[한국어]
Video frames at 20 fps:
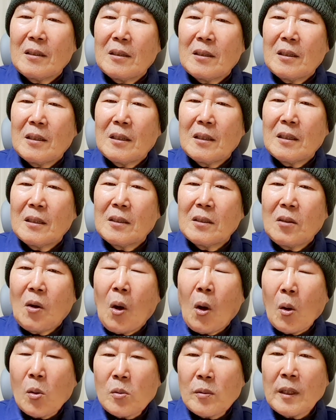어,
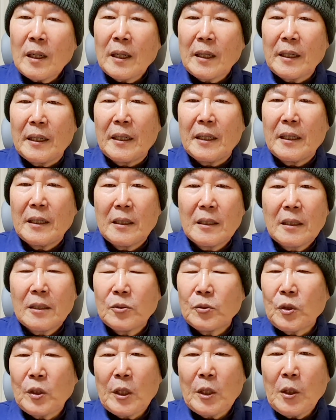억울하게 이렇게
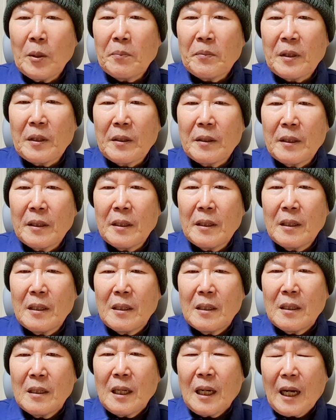죄가 없는데
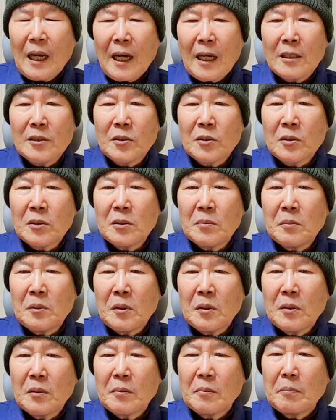아주 그
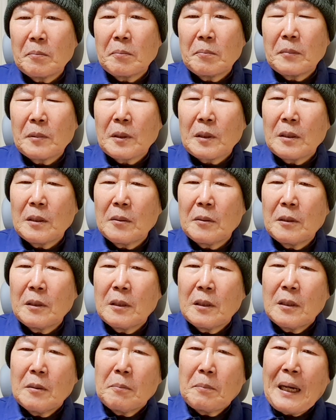뭐 그, 뭐,
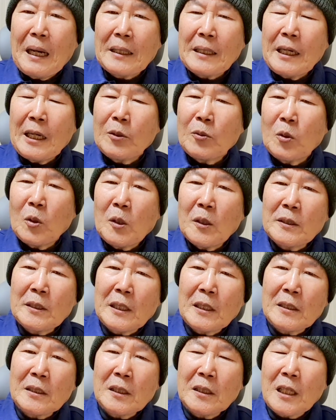그 바다에
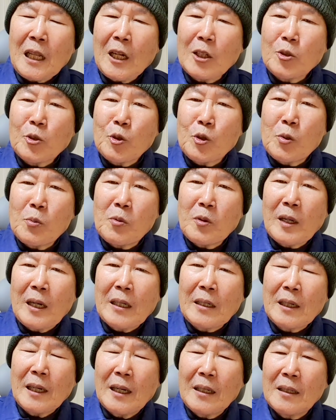둘러싸여서 탈출이
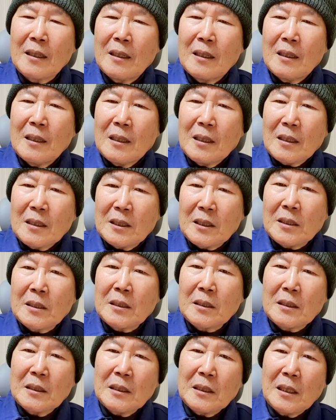불가능한
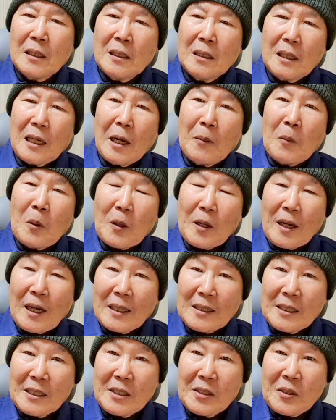그런 이제 감옥에
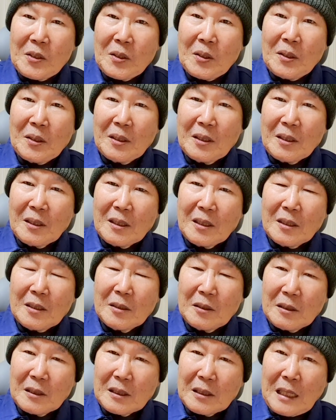갇히죠. 그
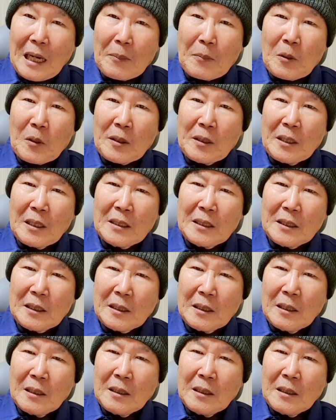감옥인데 이제